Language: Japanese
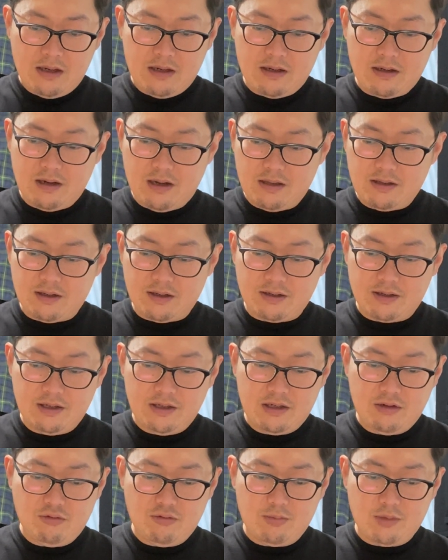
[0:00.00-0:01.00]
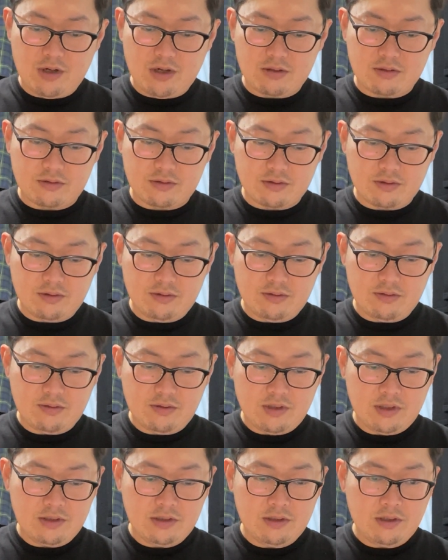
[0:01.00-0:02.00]
なんだ、2個もあるぞ。
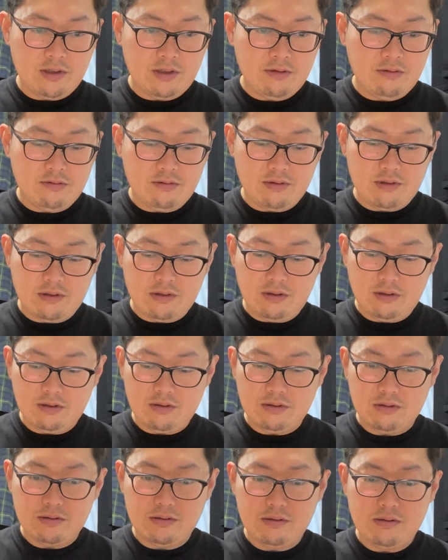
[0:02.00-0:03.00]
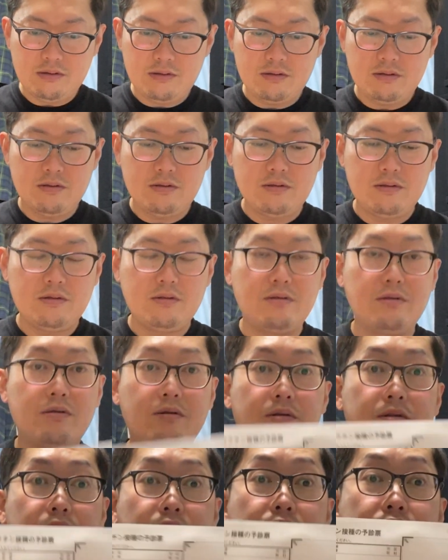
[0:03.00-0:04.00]
同じ内容かな
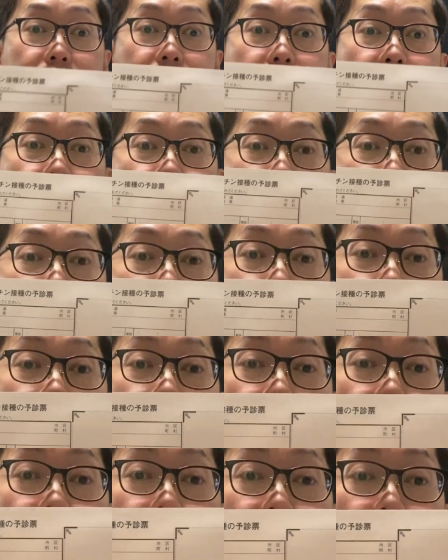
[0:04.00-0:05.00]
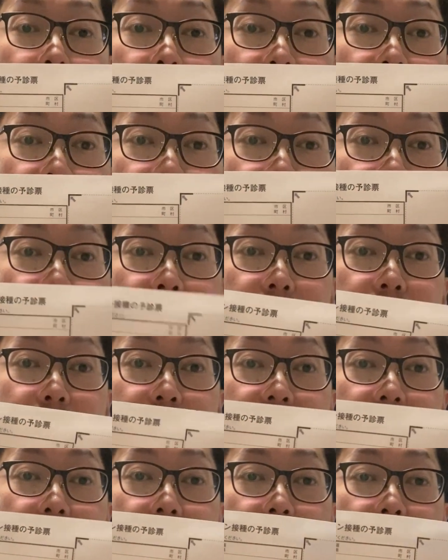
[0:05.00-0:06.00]
予診票、問診票み
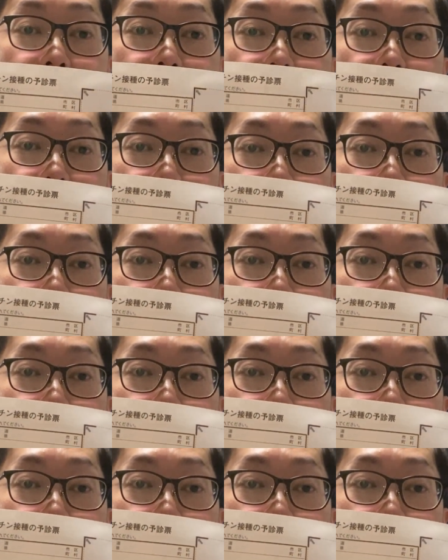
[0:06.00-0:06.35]
たいなやつ